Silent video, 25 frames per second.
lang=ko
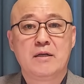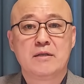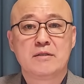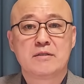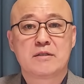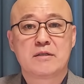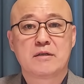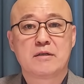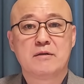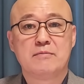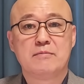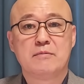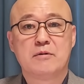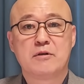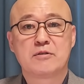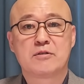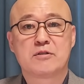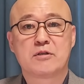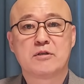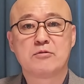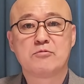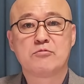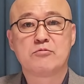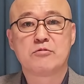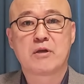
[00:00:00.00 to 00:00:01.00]
지금 뭐
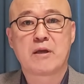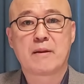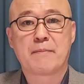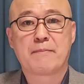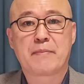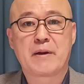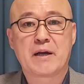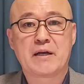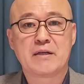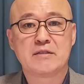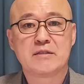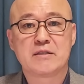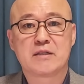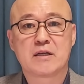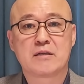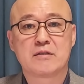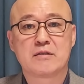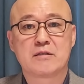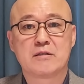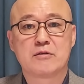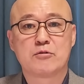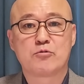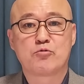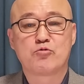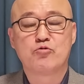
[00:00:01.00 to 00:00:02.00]
전국의
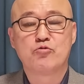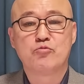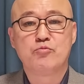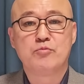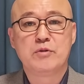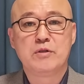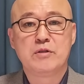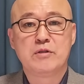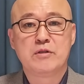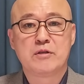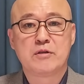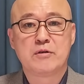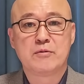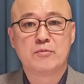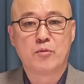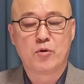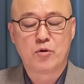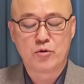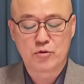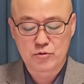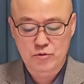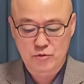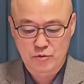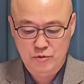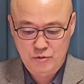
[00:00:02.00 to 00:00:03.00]
판사들, 국민들
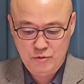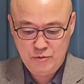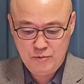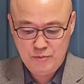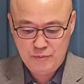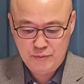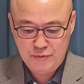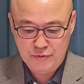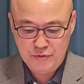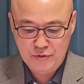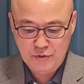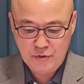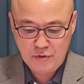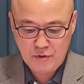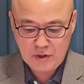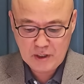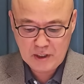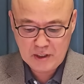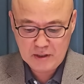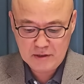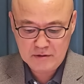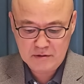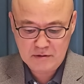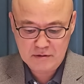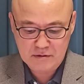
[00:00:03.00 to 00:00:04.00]
모두
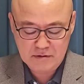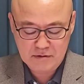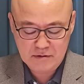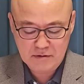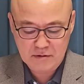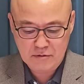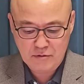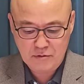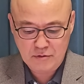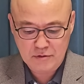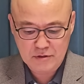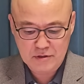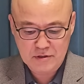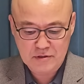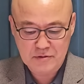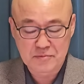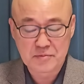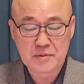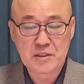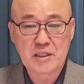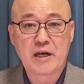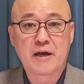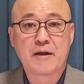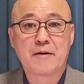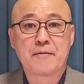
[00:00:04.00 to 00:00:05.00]
분노가 들끓고
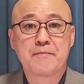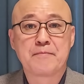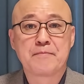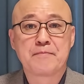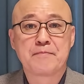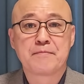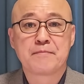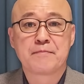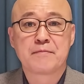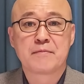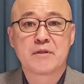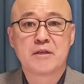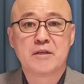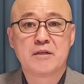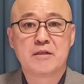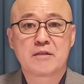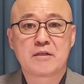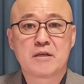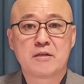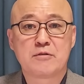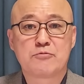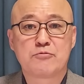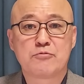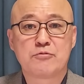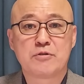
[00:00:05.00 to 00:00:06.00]
있습니다.
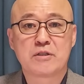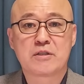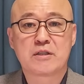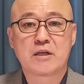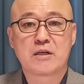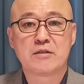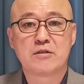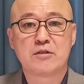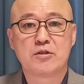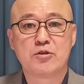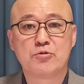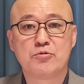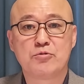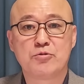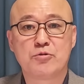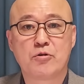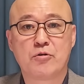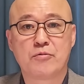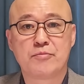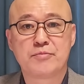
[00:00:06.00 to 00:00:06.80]
이렇게 뚜렷한 이유도